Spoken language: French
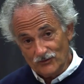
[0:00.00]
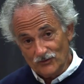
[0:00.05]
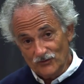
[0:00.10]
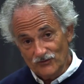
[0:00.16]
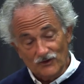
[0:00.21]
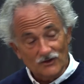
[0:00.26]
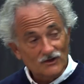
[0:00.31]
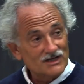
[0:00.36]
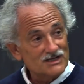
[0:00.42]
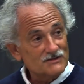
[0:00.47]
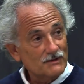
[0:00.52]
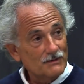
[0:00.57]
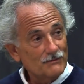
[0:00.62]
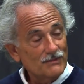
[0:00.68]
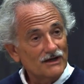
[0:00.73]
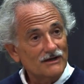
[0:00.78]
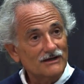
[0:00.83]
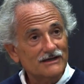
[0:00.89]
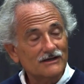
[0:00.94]
retrouvé en classe
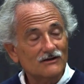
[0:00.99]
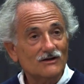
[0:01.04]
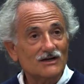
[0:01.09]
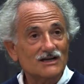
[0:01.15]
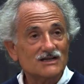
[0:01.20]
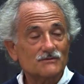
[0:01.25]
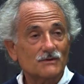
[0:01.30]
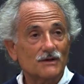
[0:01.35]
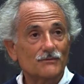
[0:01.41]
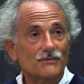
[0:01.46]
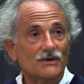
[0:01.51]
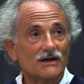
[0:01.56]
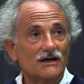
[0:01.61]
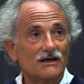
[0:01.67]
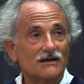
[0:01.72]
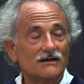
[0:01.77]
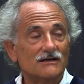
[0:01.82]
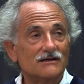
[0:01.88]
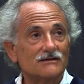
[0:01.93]
prépa. Et en classe
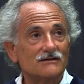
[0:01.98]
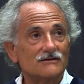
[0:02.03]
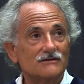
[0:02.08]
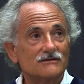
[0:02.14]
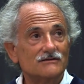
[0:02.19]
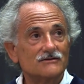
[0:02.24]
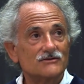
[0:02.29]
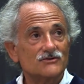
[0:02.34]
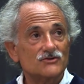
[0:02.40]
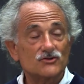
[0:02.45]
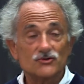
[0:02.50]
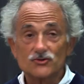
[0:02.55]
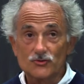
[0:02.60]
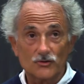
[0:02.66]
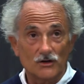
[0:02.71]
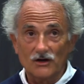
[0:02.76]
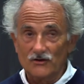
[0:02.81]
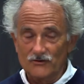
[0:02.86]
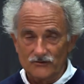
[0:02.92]
prépa, euh,
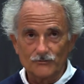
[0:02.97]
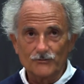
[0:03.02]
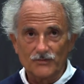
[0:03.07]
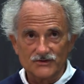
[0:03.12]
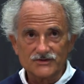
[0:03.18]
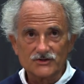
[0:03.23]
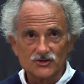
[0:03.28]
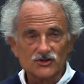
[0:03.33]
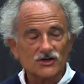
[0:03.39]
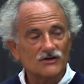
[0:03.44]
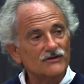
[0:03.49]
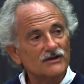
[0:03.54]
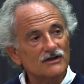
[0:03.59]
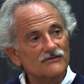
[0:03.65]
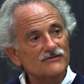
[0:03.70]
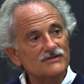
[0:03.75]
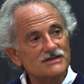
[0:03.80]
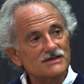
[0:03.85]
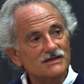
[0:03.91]
je, en pensant que j'allais faire
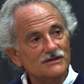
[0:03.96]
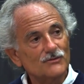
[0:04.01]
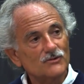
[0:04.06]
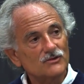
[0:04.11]
de la physique